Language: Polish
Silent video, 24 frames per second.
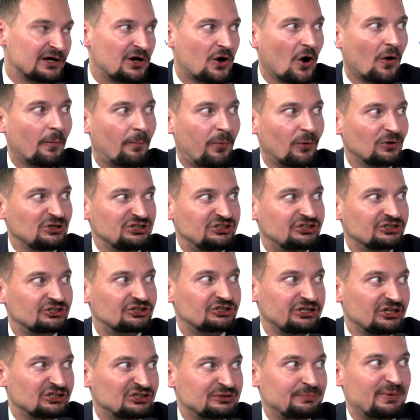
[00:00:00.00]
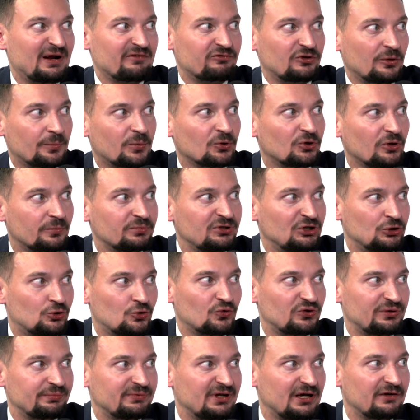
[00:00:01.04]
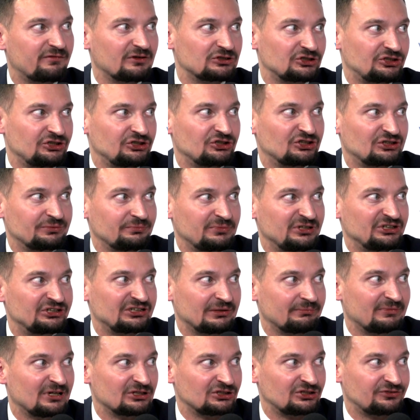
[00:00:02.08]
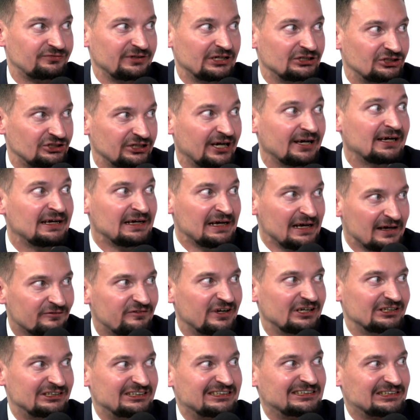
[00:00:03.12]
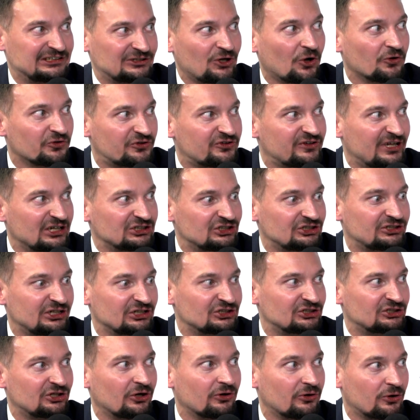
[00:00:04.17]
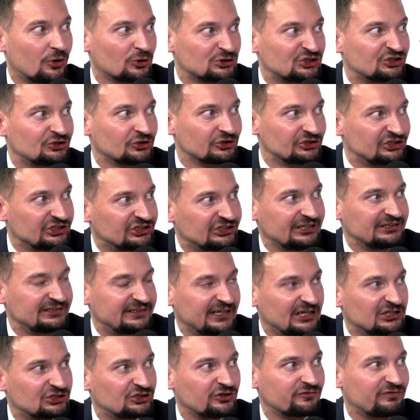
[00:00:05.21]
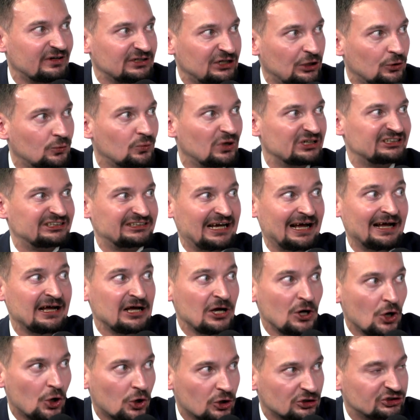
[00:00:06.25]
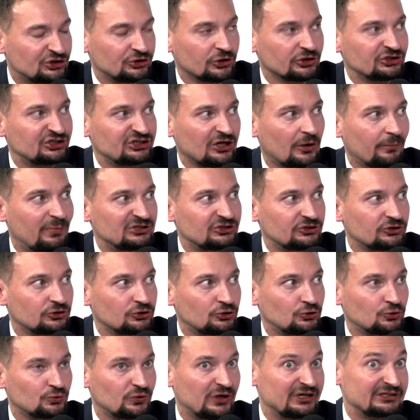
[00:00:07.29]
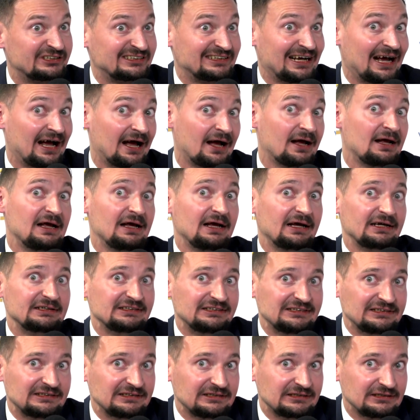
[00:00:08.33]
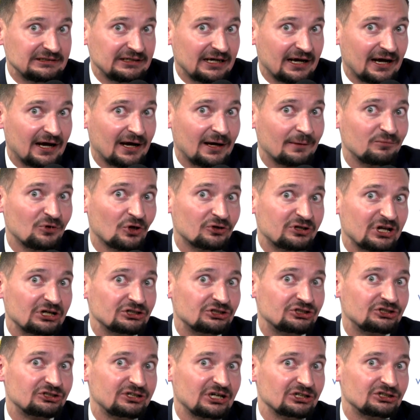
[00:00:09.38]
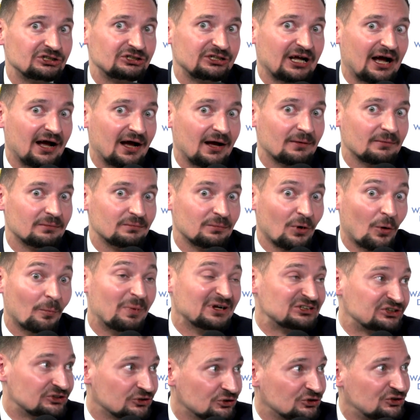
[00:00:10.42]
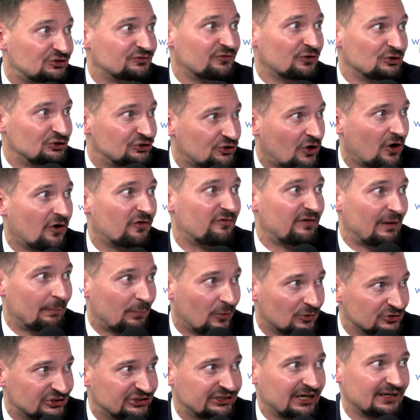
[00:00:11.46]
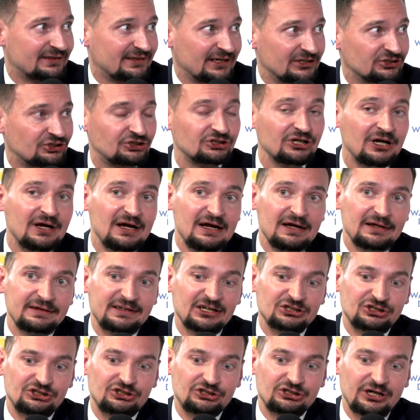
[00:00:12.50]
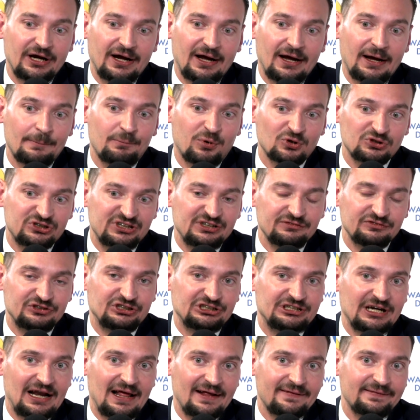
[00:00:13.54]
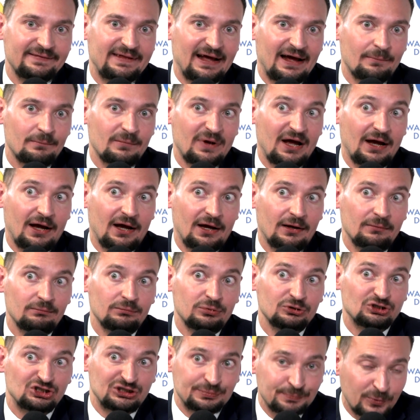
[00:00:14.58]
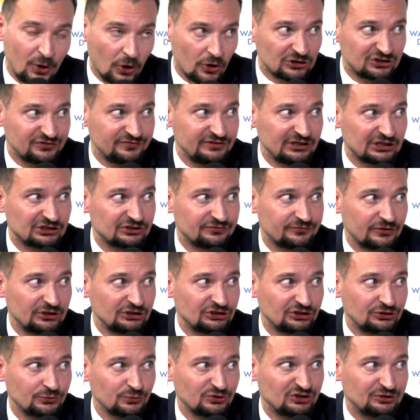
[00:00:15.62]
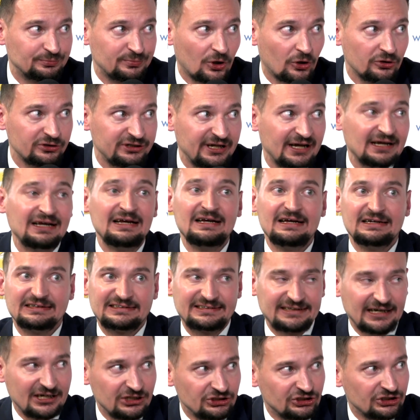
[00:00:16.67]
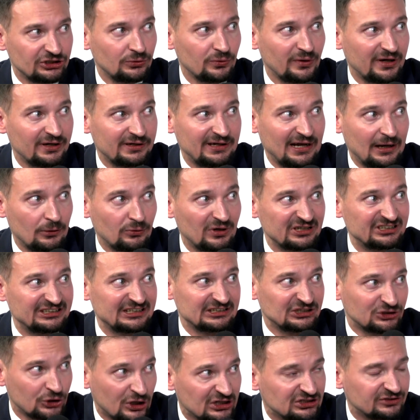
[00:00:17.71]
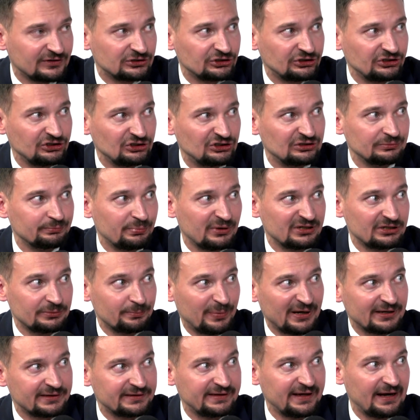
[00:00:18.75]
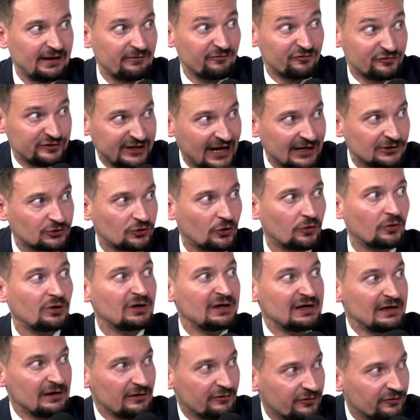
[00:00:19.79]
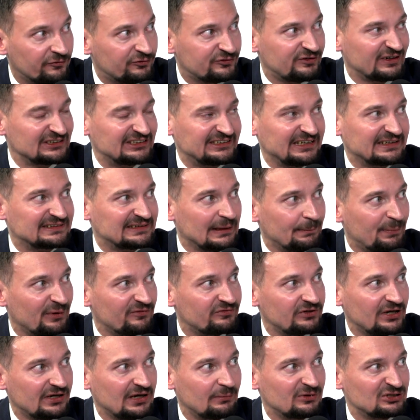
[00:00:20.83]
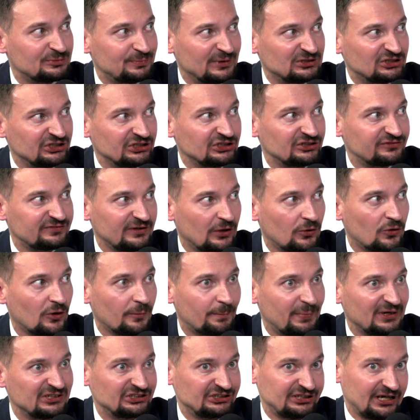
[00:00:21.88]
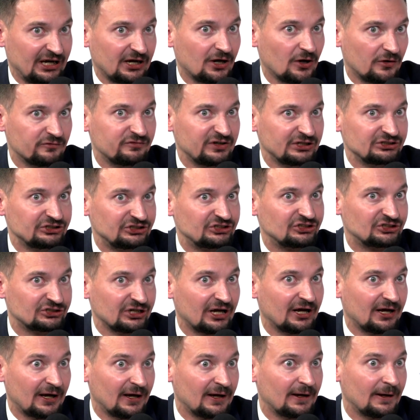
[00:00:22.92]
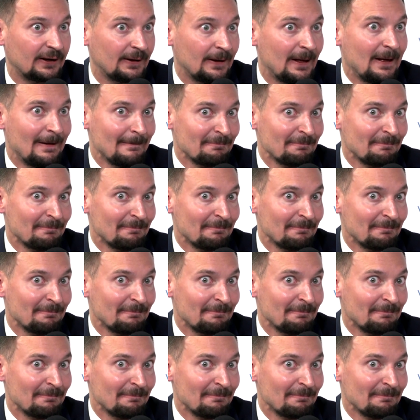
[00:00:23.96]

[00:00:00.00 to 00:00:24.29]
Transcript: geopolitycznie jest prawdopodobnie drugim najważniejszym miejscem na świecie, więc stąd też, też to rosnące zainteresowanie USA, rosnąca obecność USA i e, no też, też ta obecność wojskowa. Polska też, też e, pod tym względem e, szybko rozwija swoje siły zbrojne zbrojne, staje się dla USA coraz ważniejszym partnerem w NATO w kwestiach zapewnienia bezpieczeństwa europejskiego, więc e,